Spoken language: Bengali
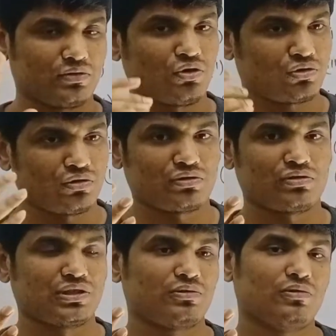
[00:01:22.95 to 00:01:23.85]

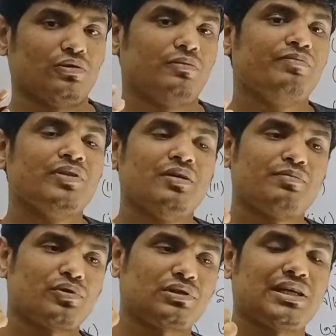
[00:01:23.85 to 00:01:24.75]
নক্ষত্র যেগুলো
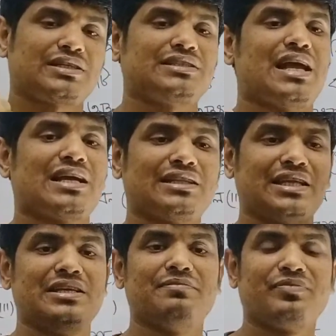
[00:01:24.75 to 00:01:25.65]
প্রত্যেকটা
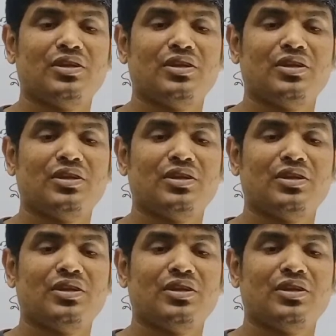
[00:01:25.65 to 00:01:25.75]
জায়গাতেই